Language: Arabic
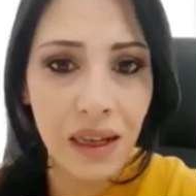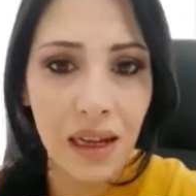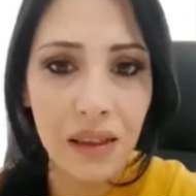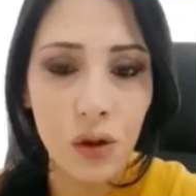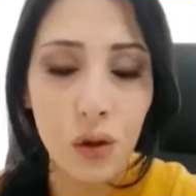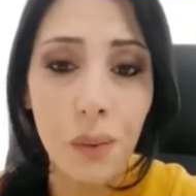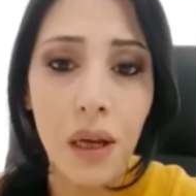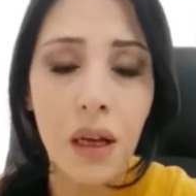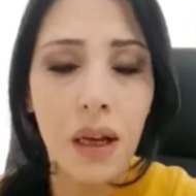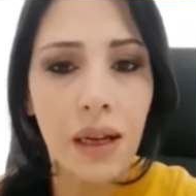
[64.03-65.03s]
التأزم
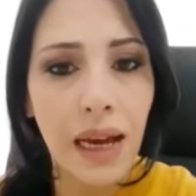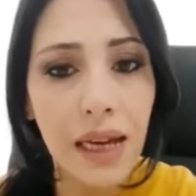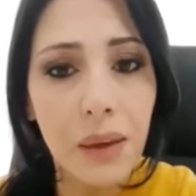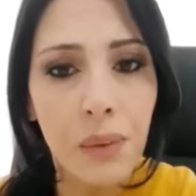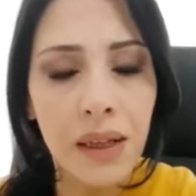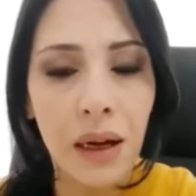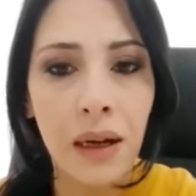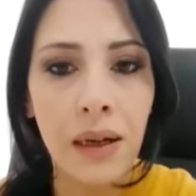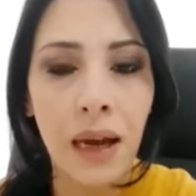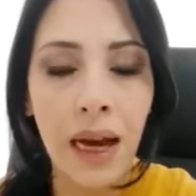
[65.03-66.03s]
لأي
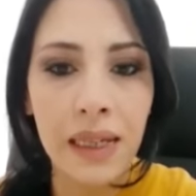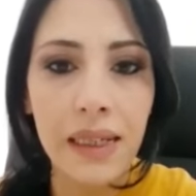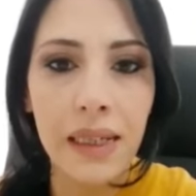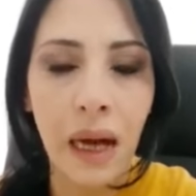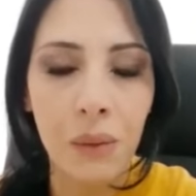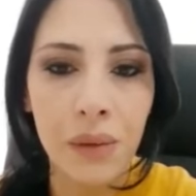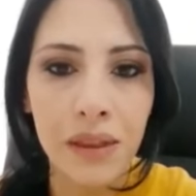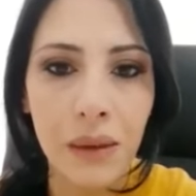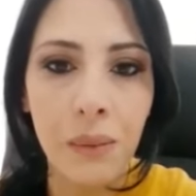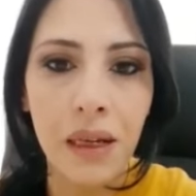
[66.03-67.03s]
مدى الحالات اللي عم
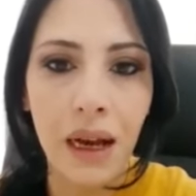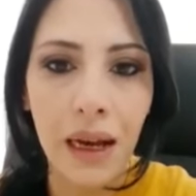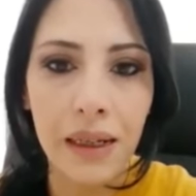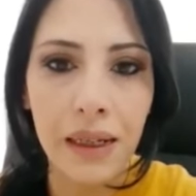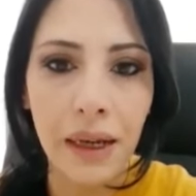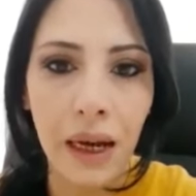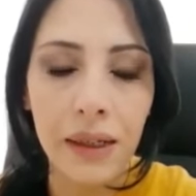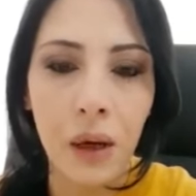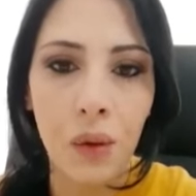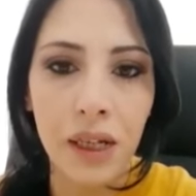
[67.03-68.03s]
بيتم الإعلان
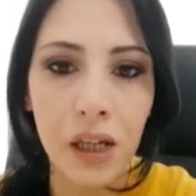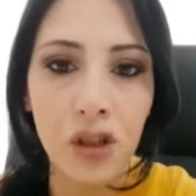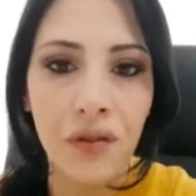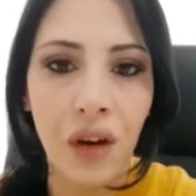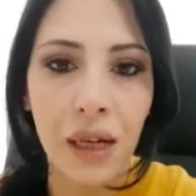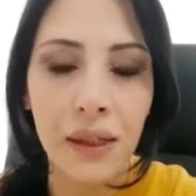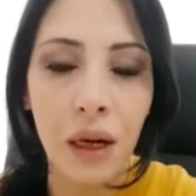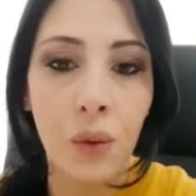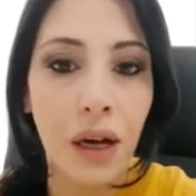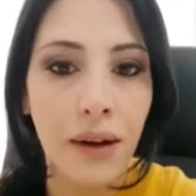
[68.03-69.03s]
عنها والكشف
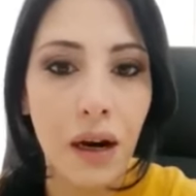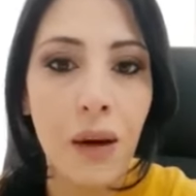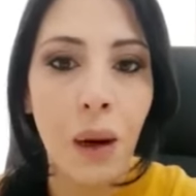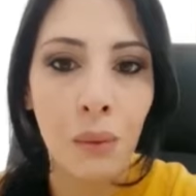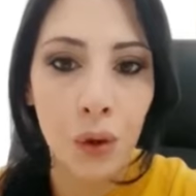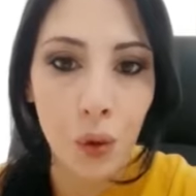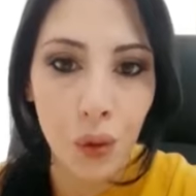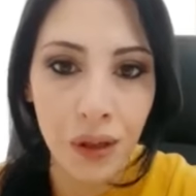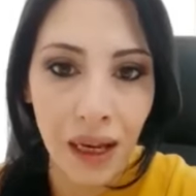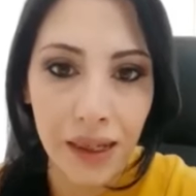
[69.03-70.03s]
عنها والأرقام عم
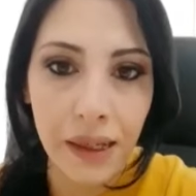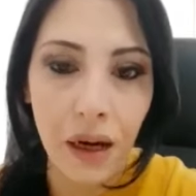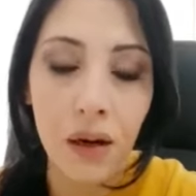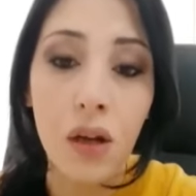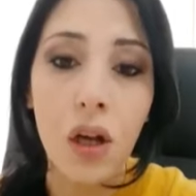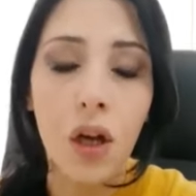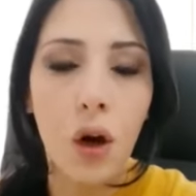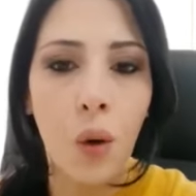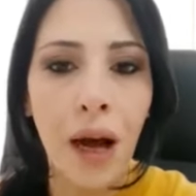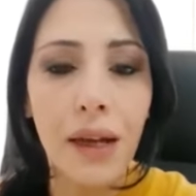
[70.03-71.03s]
بتكون دقيقة
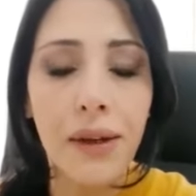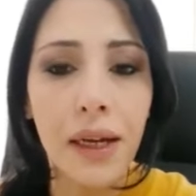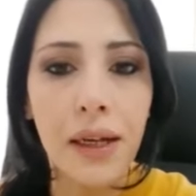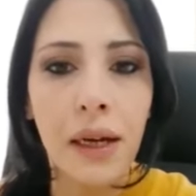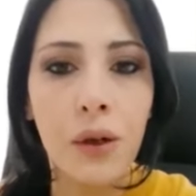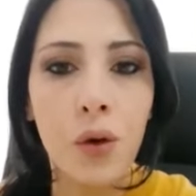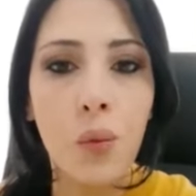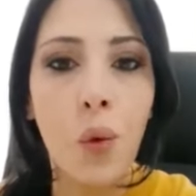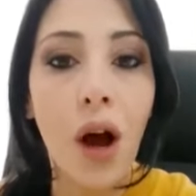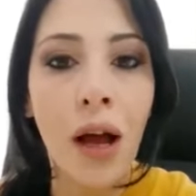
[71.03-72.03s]
وهل نحن
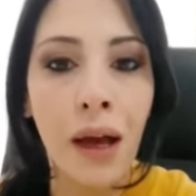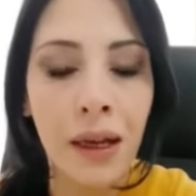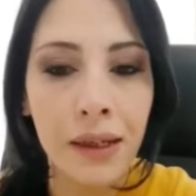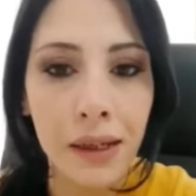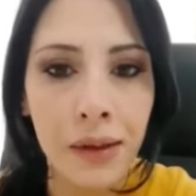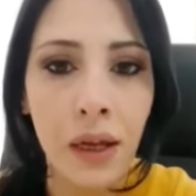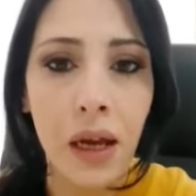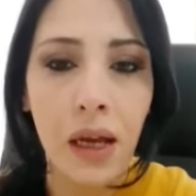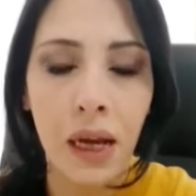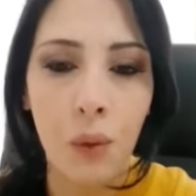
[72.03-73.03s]
اليوم مؤهلين
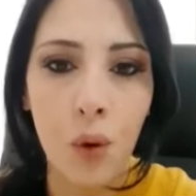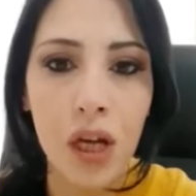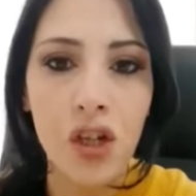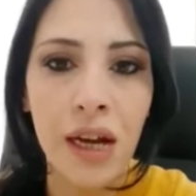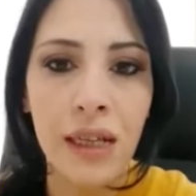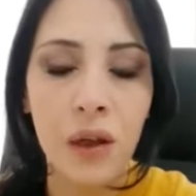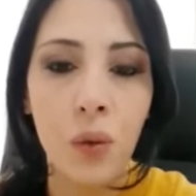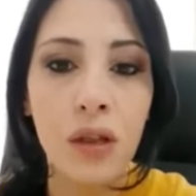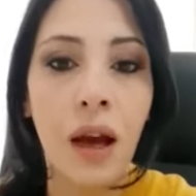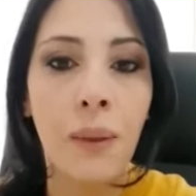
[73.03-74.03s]
لمواجهة
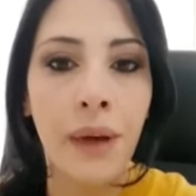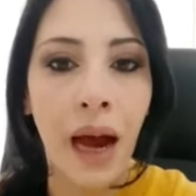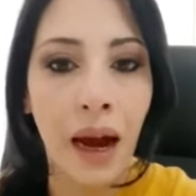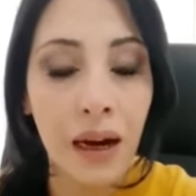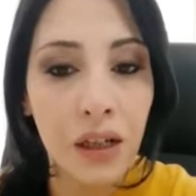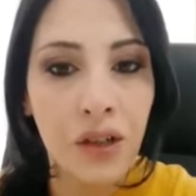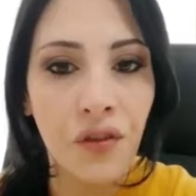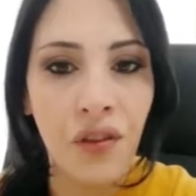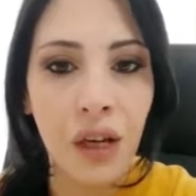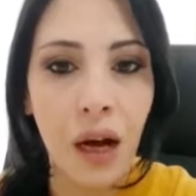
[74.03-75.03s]
الوضع بحالة
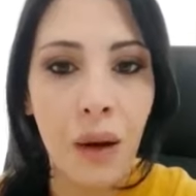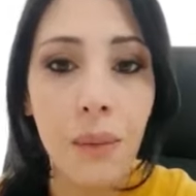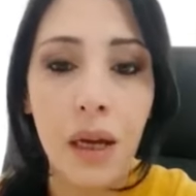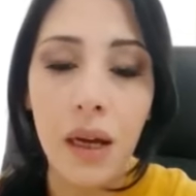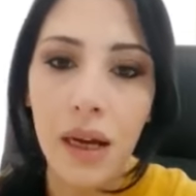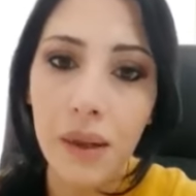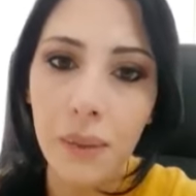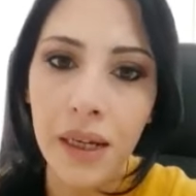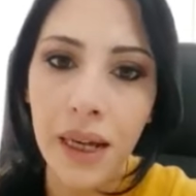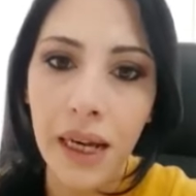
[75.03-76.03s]
فائم إن
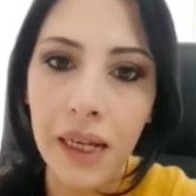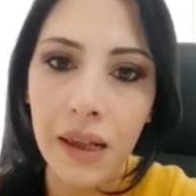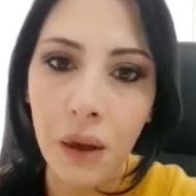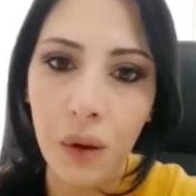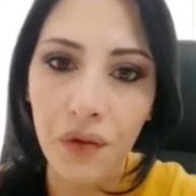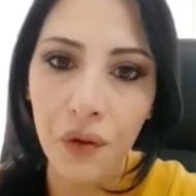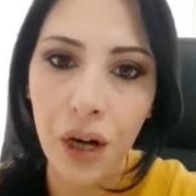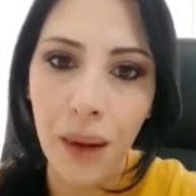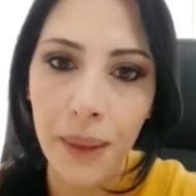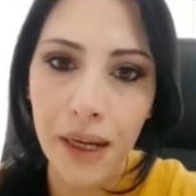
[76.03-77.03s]
من ناحية
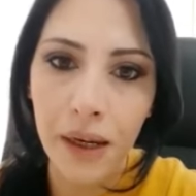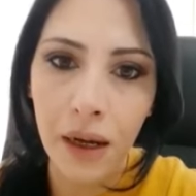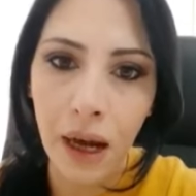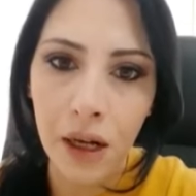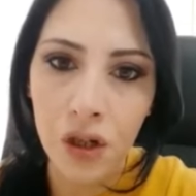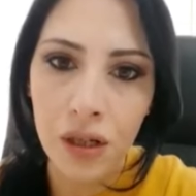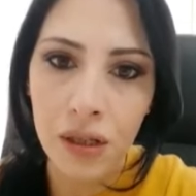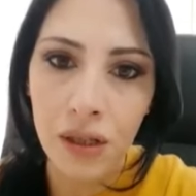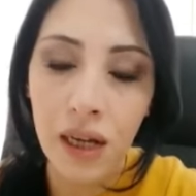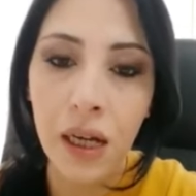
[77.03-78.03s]
توفر أماكن الحجر
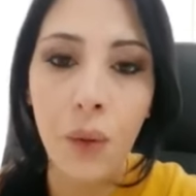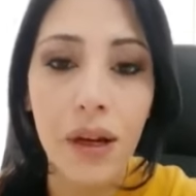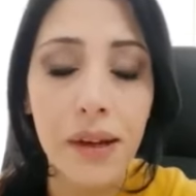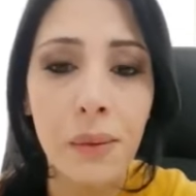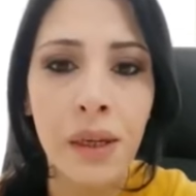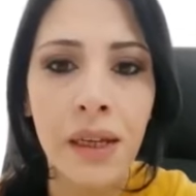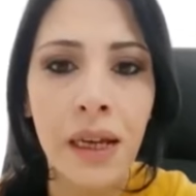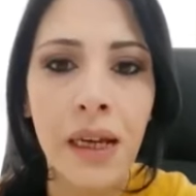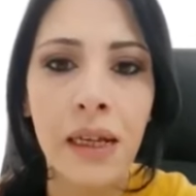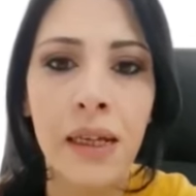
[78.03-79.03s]
الصحي وإن من
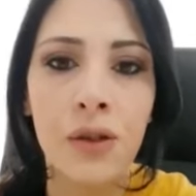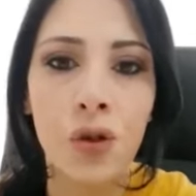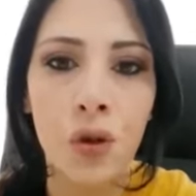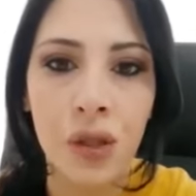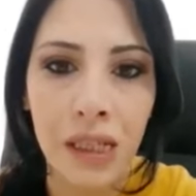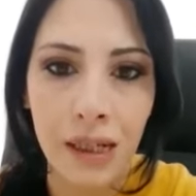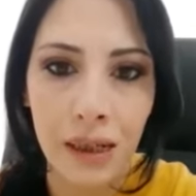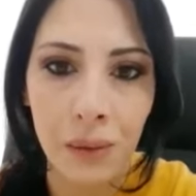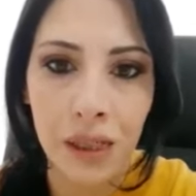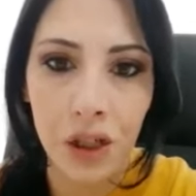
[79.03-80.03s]
ناحية
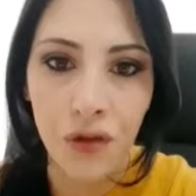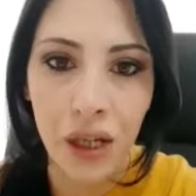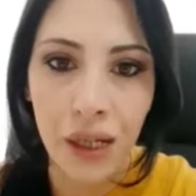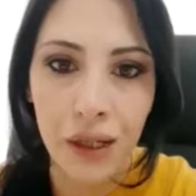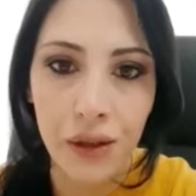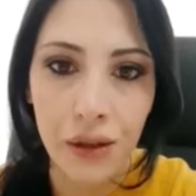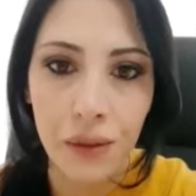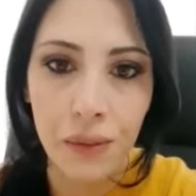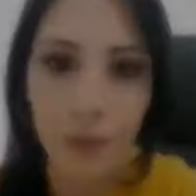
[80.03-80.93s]
جهوزية المستشفيات